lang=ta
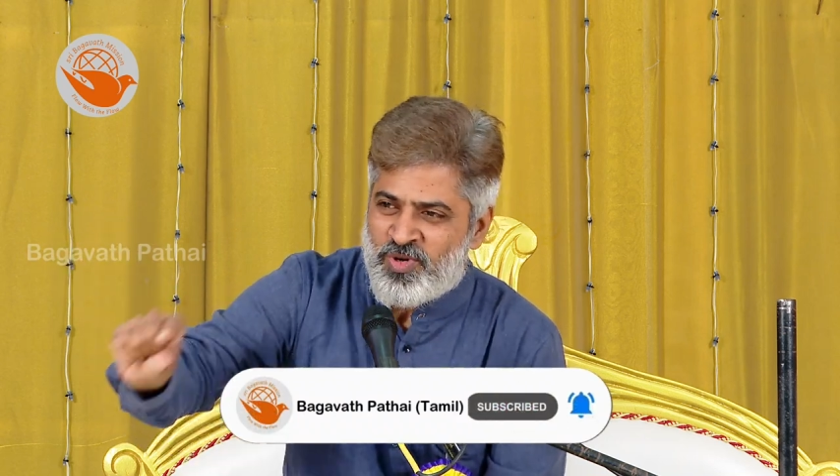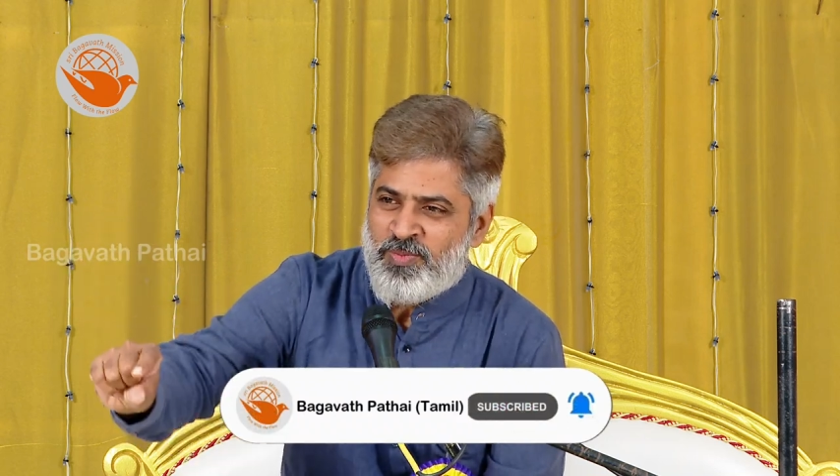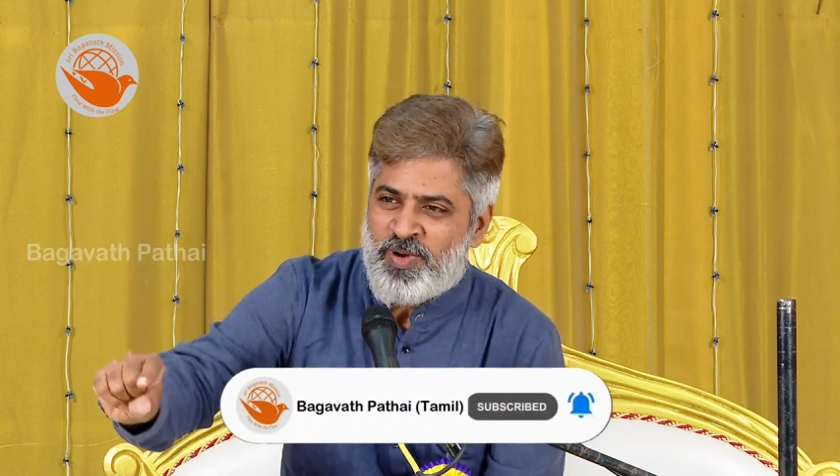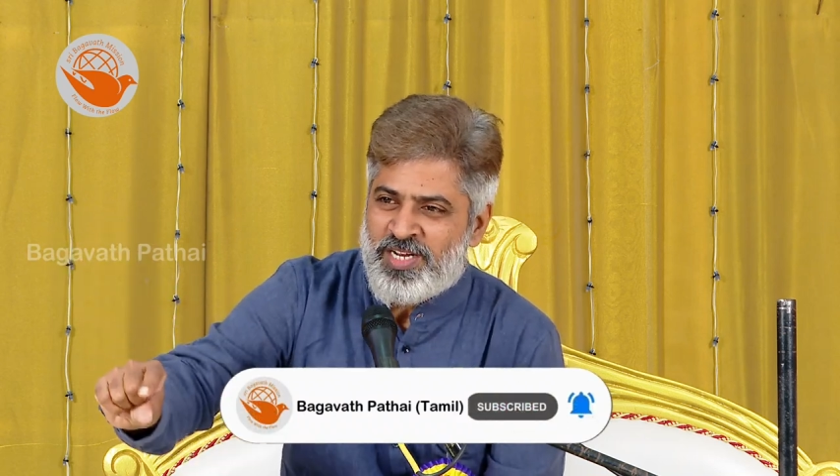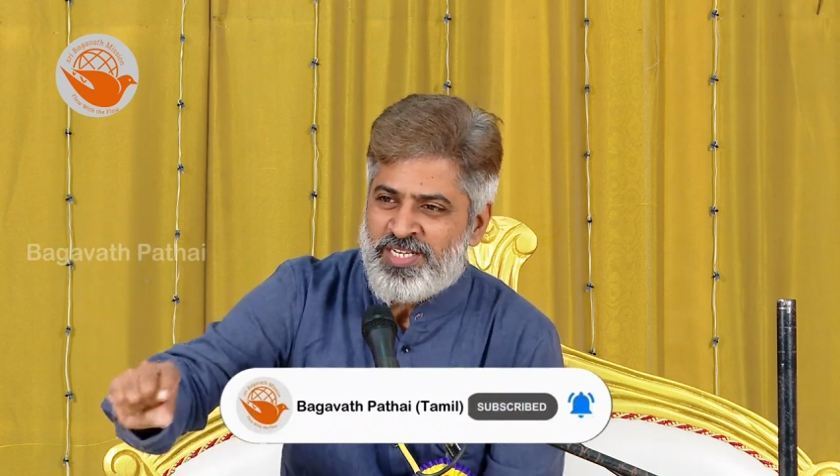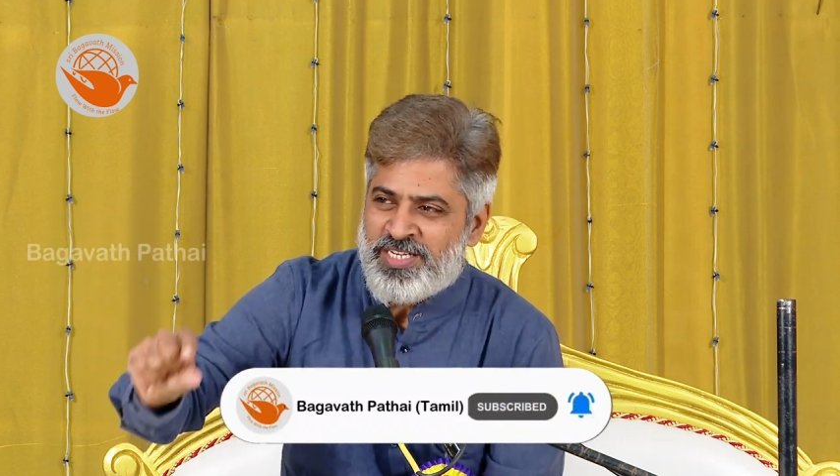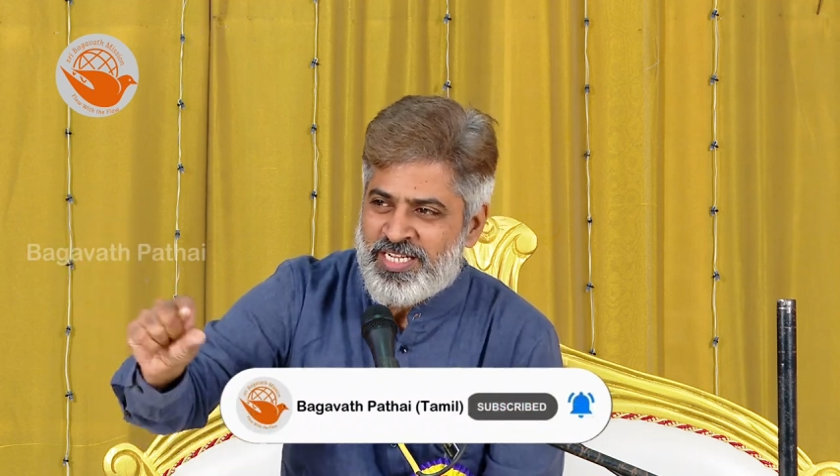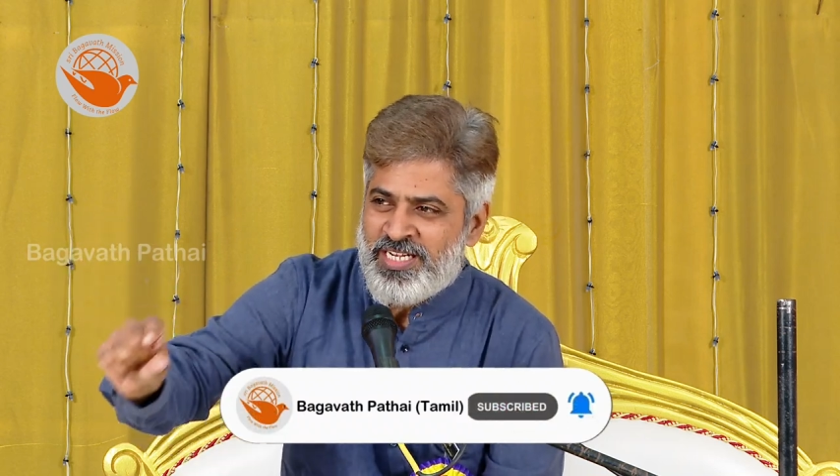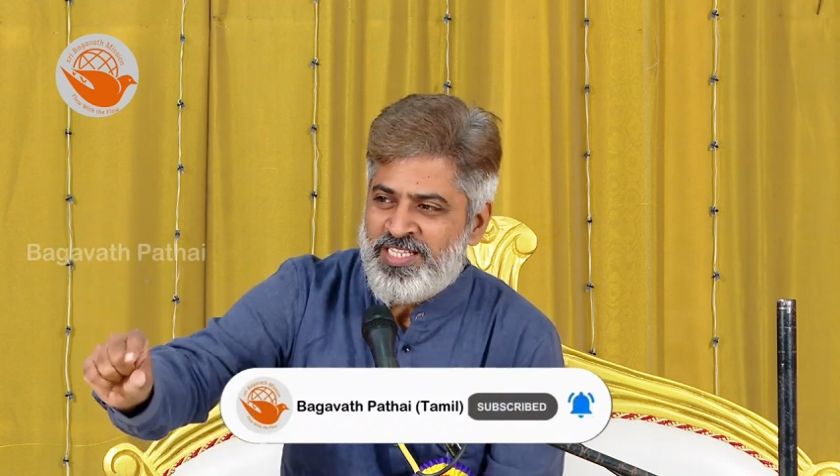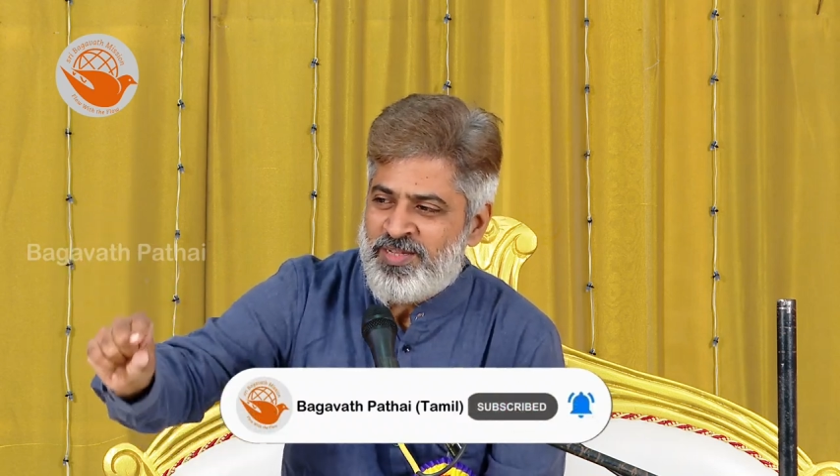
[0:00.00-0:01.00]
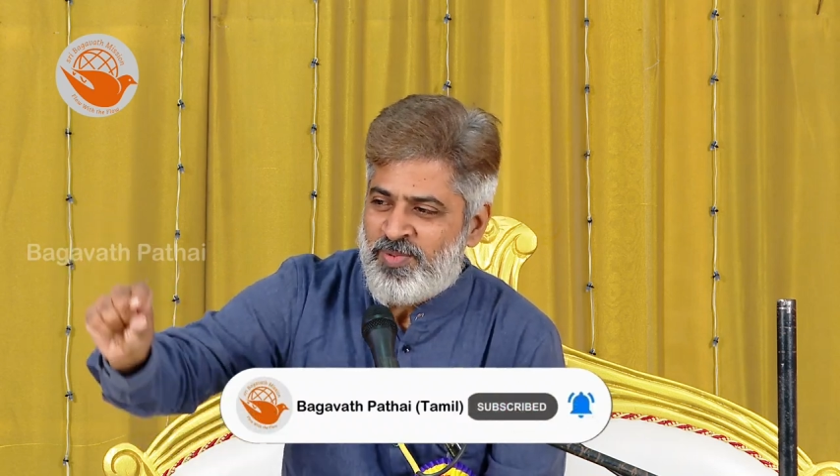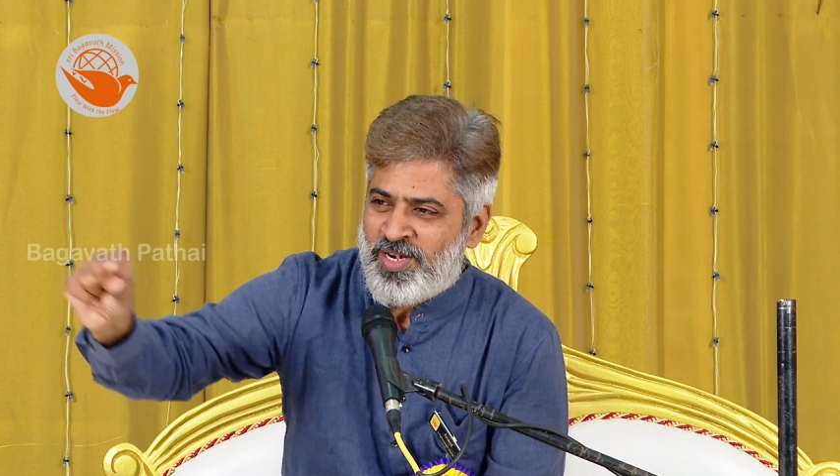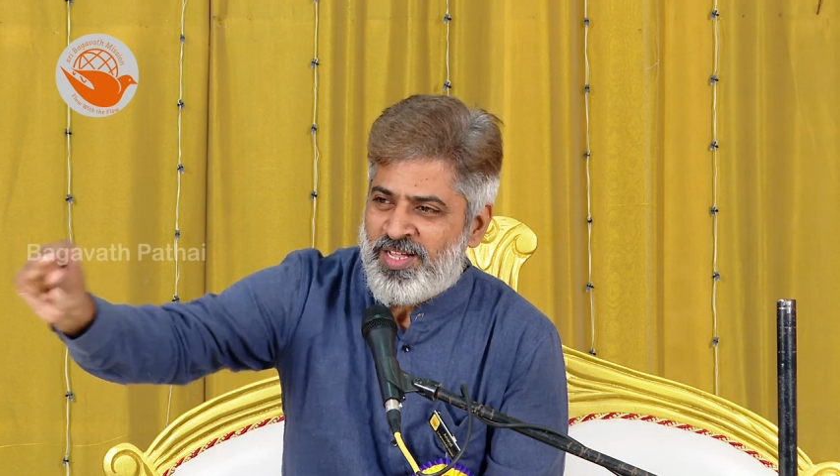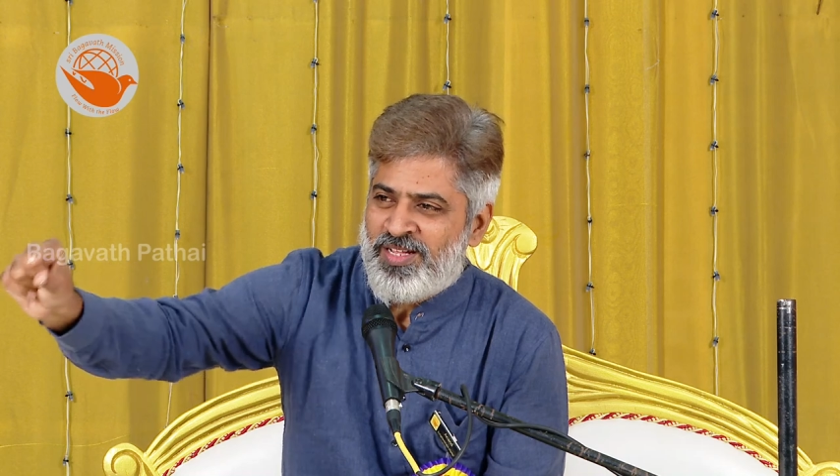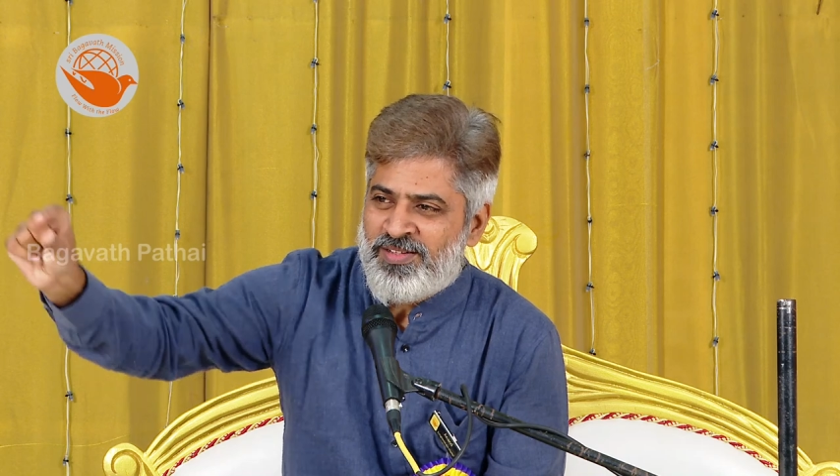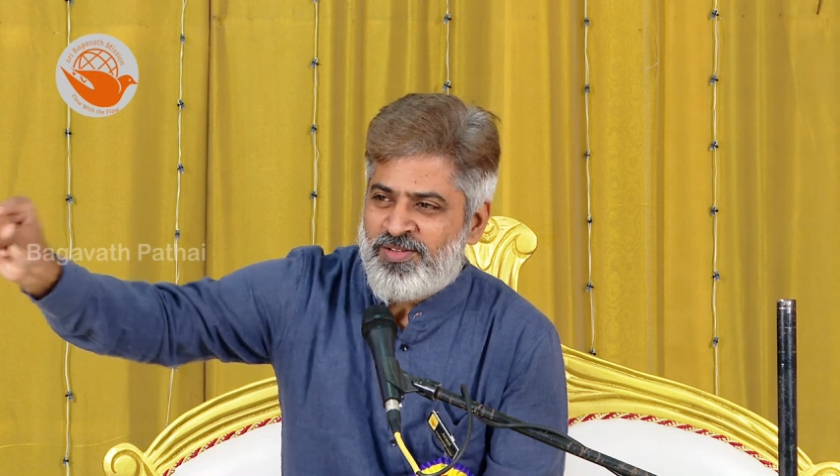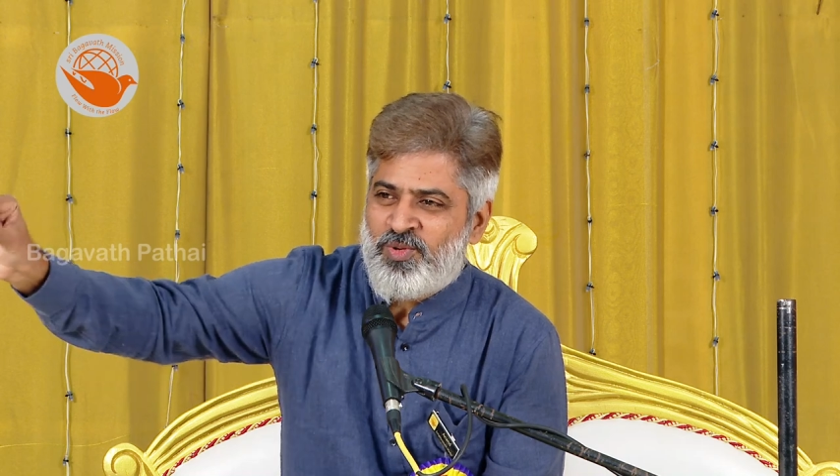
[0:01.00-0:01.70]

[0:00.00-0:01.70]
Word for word: ஒன்று பண்ணுங்கள் டெய்லி இதை பண்ணால்